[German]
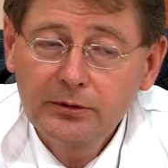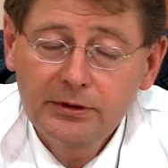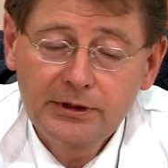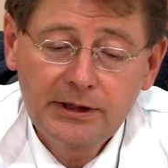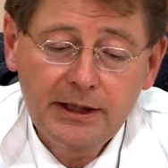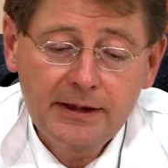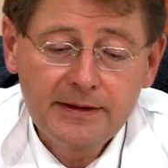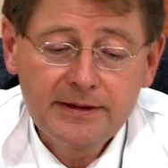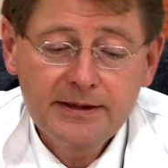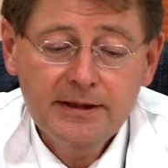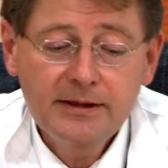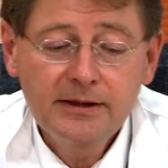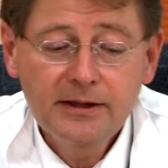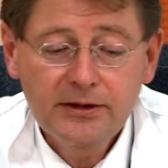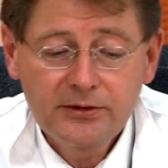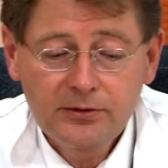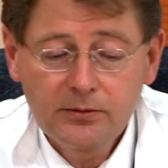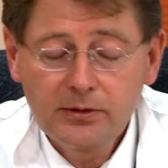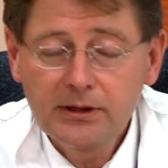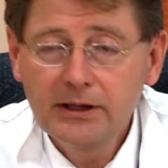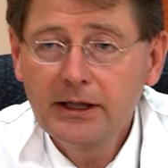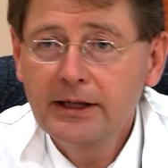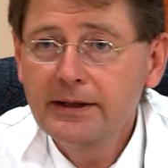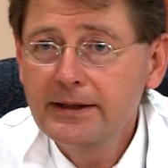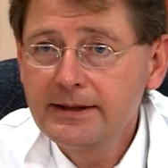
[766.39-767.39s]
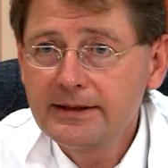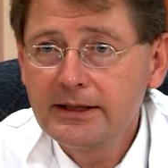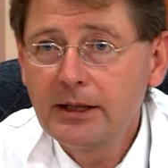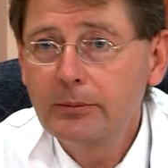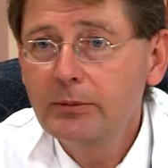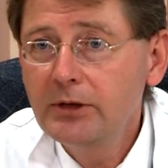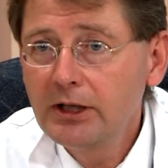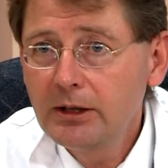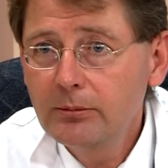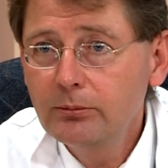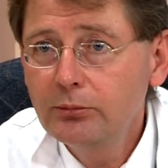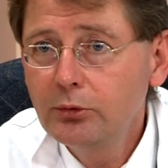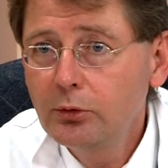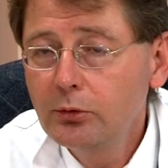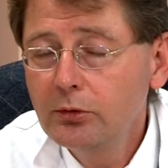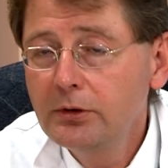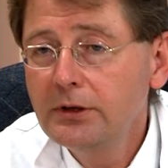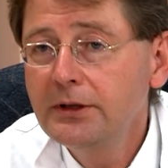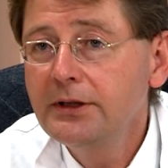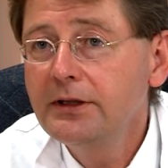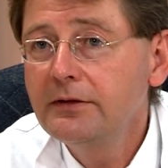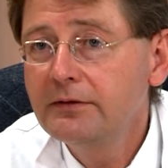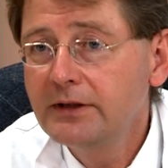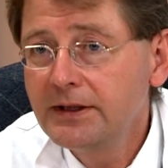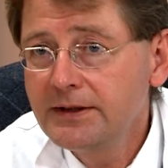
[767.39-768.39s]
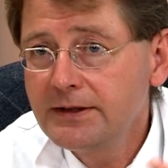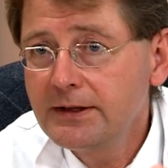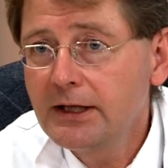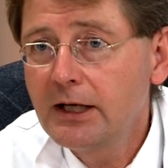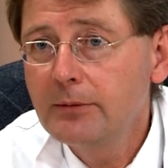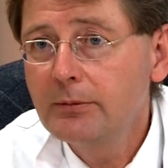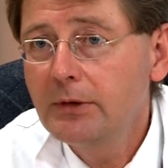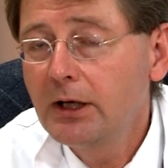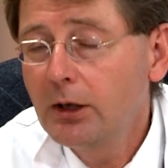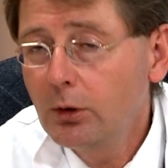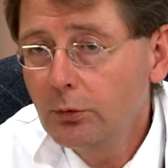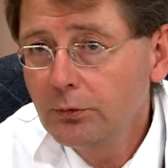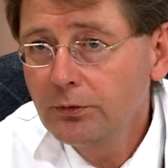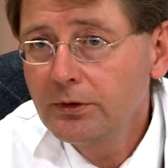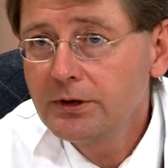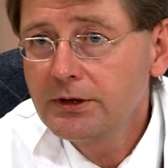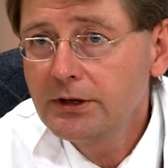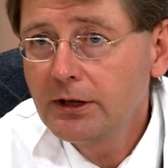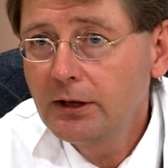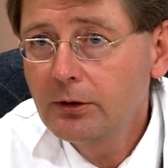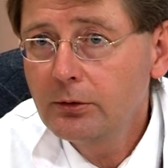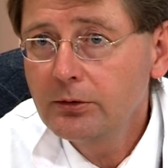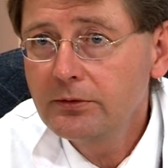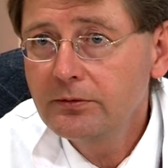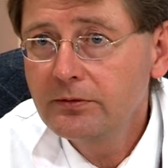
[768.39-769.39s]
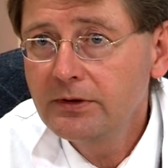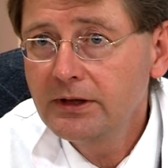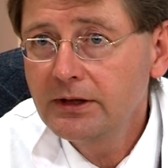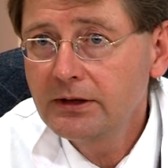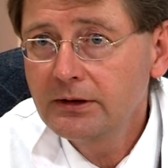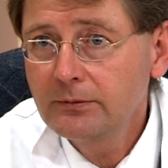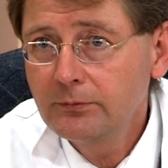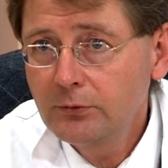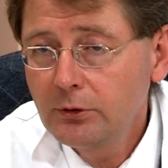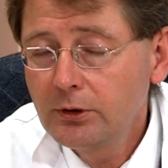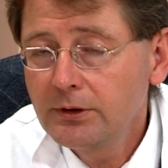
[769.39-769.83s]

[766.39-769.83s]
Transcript: und dann sind das so kleine Sammelampullen, die, wenn sie einmal aufgetaut werden,